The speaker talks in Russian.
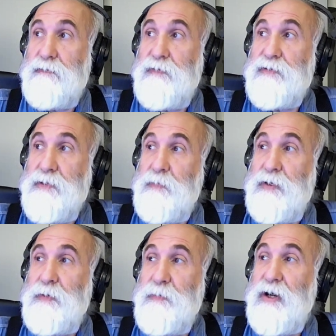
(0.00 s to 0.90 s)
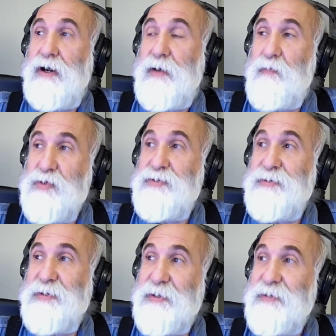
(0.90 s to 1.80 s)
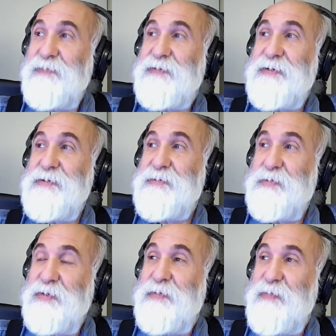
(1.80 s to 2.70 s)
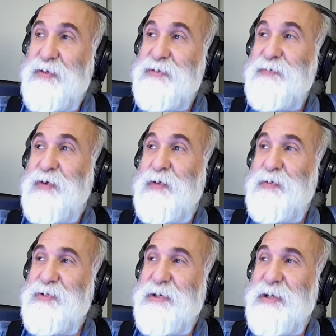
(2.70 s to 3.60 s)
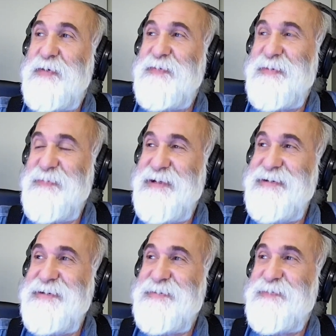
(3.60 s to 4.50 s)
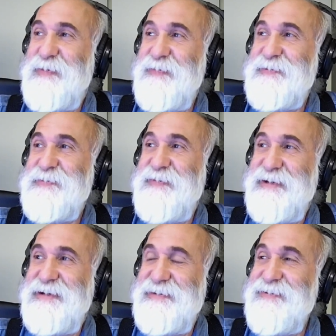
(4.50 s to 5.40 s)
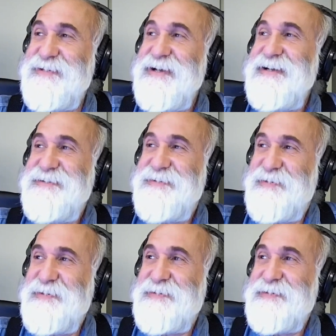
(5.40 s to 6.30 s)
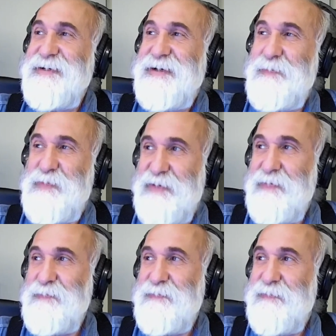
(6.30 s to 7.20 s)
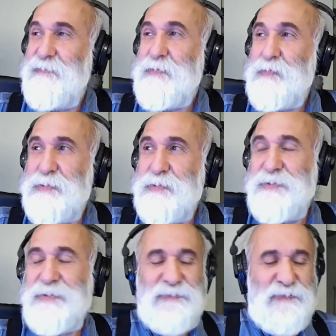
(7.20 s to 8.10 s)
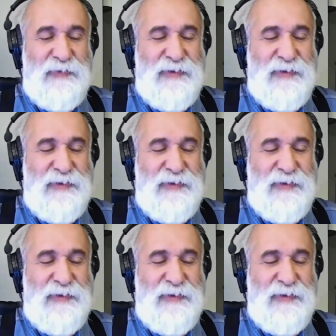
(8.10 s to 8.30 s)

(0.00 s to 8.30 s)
две темы, и мы, как обычно, их в традиционном нашем ключе и оформлении с помощью Марии Армас сейчас объявим во всеуслышание.